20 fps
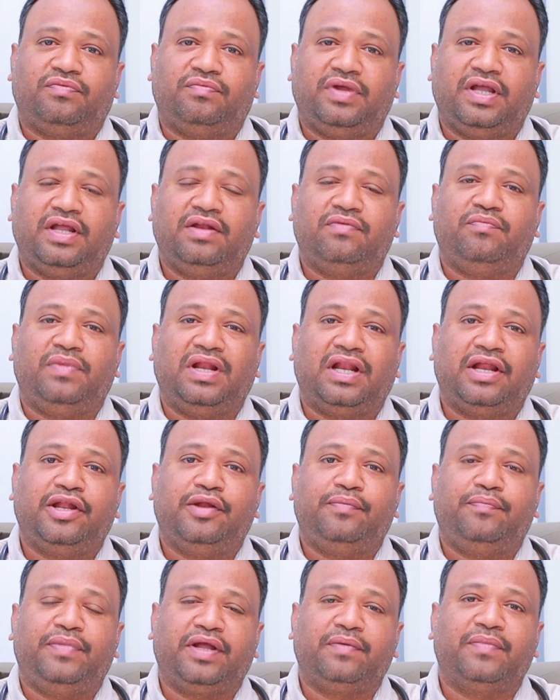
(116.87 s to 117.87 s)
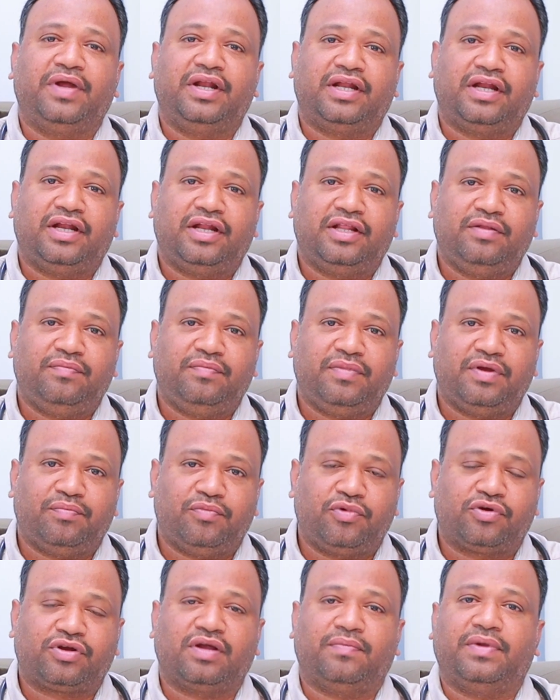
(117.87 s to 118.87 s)
మెయిన్ మిలనిన్ పిగ్మెంట్ అనేది
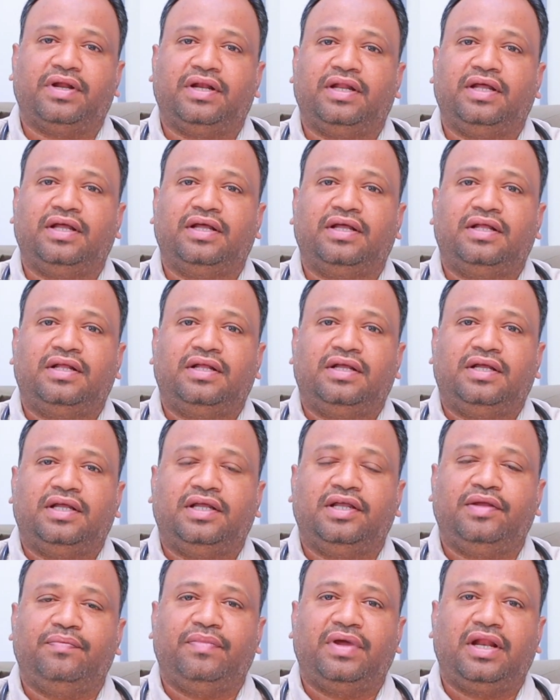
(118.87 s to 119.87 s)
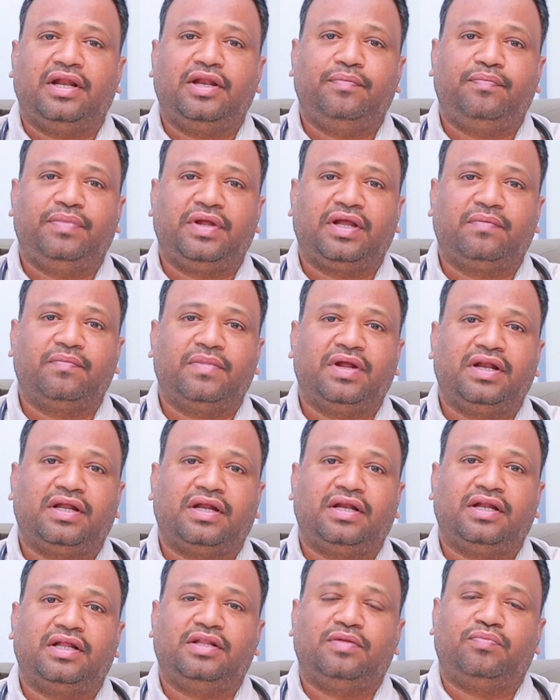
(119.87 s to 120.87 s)
ముఖ్యమండి ఈ మిలనిన్ పిగ్మెంట్
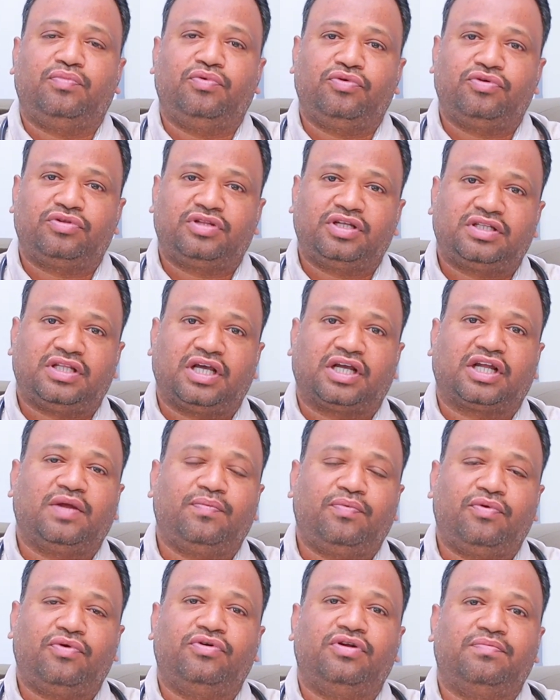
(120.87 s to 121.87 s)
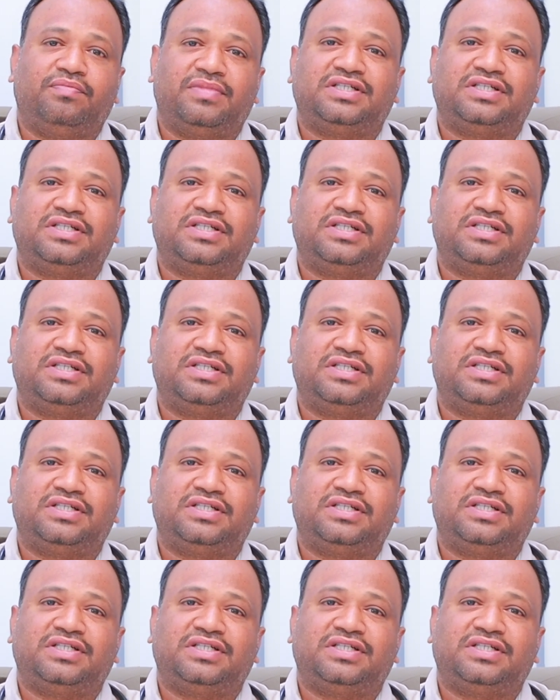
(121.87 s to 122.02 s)
అనేది పూర్తిగా తగ్గిపోవడం